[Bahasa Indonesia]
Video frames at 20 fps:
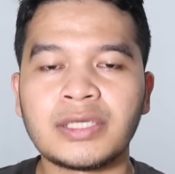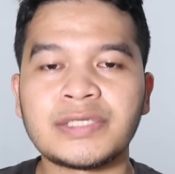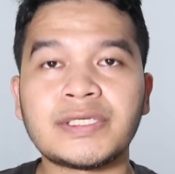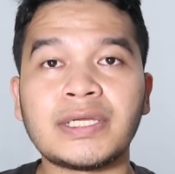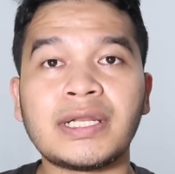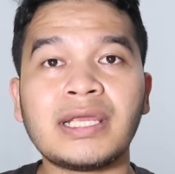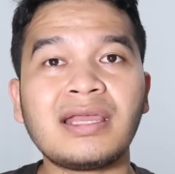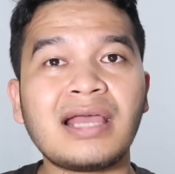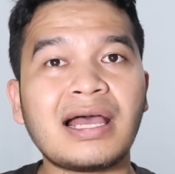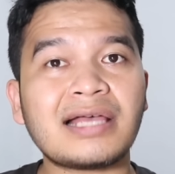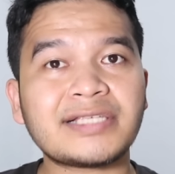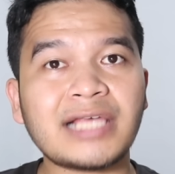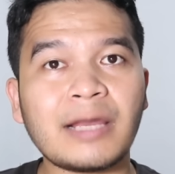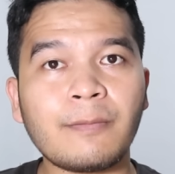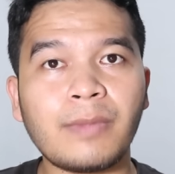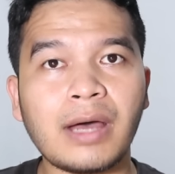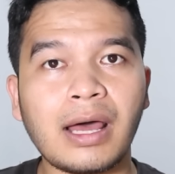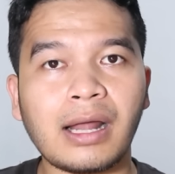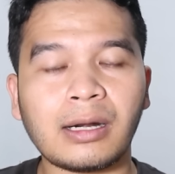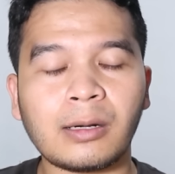sering nggak
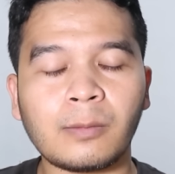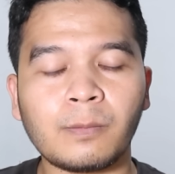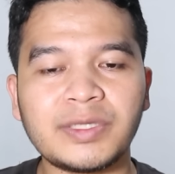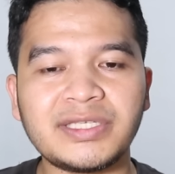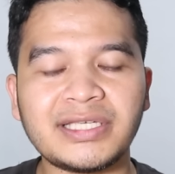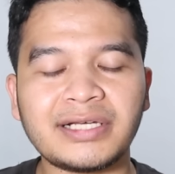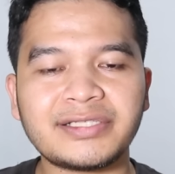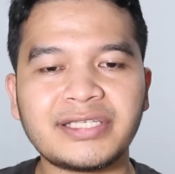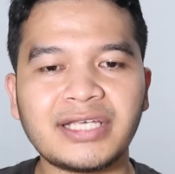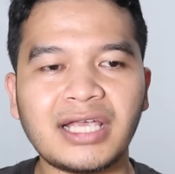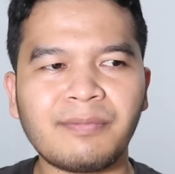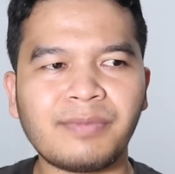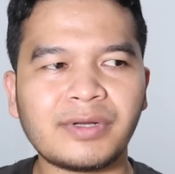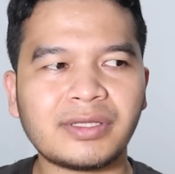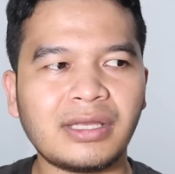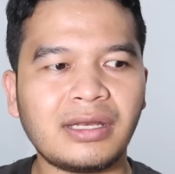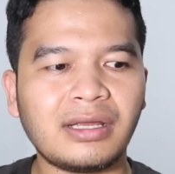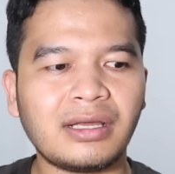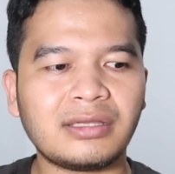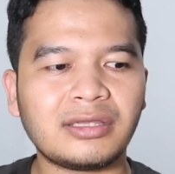sabar menyaksikan
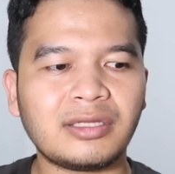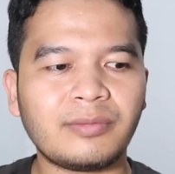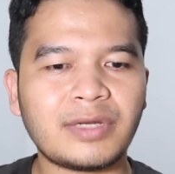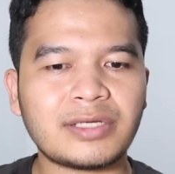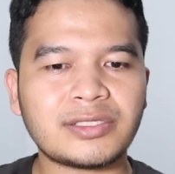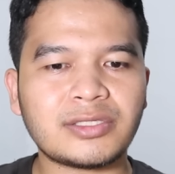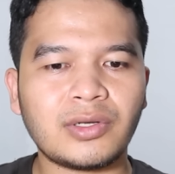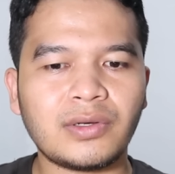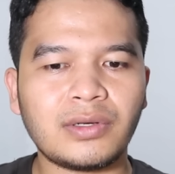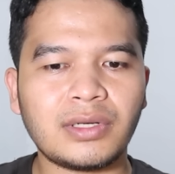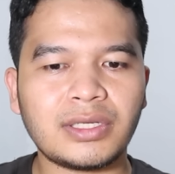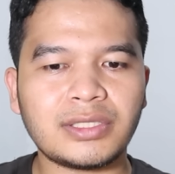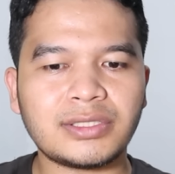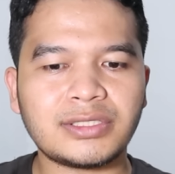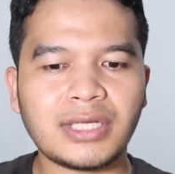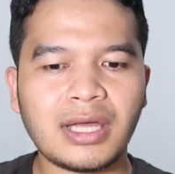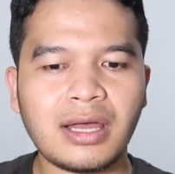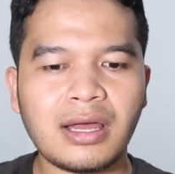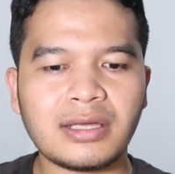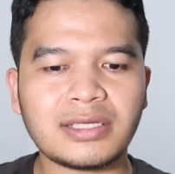pertandingan timnas
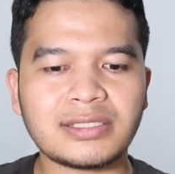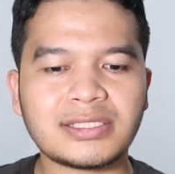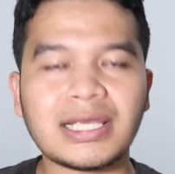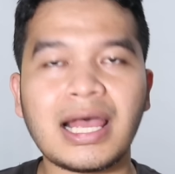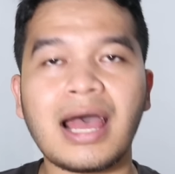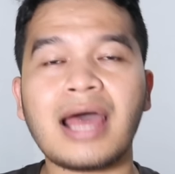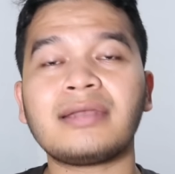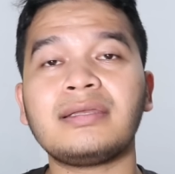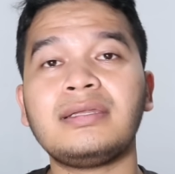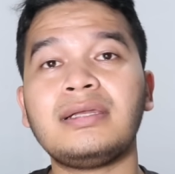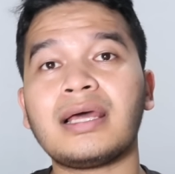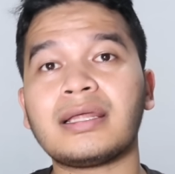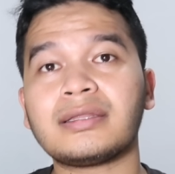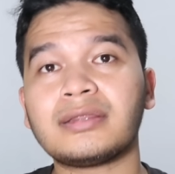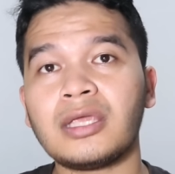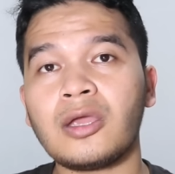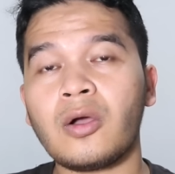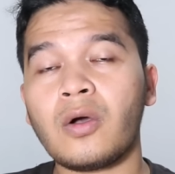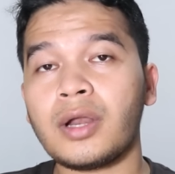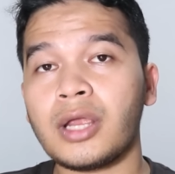Indonesia saat
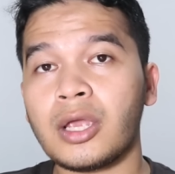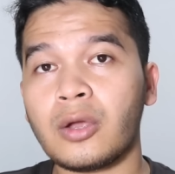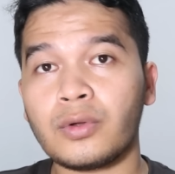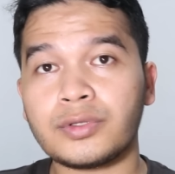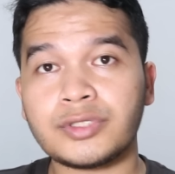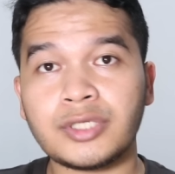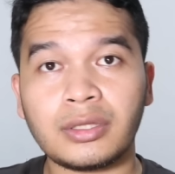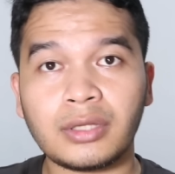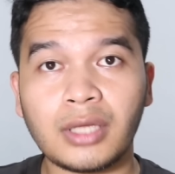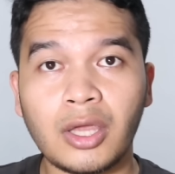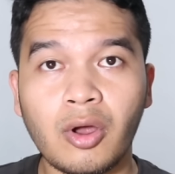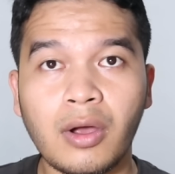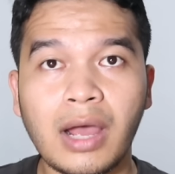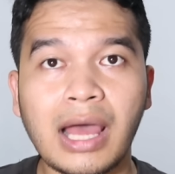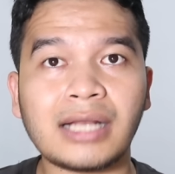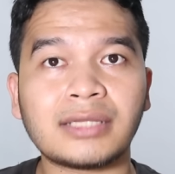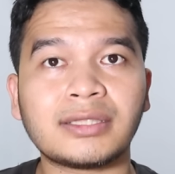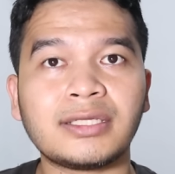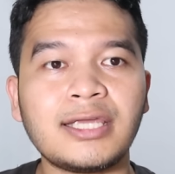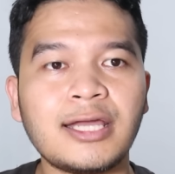dilatih oleh Coach Shin
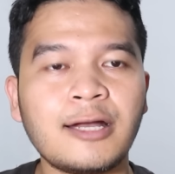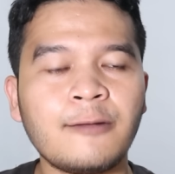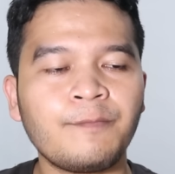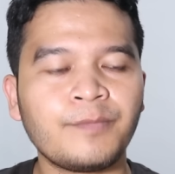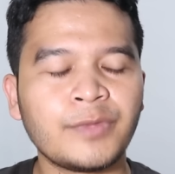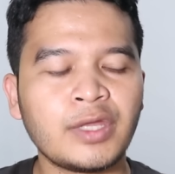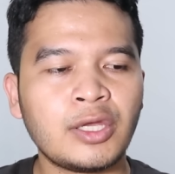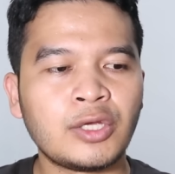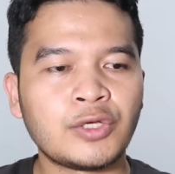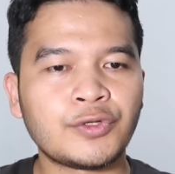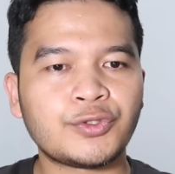Artinya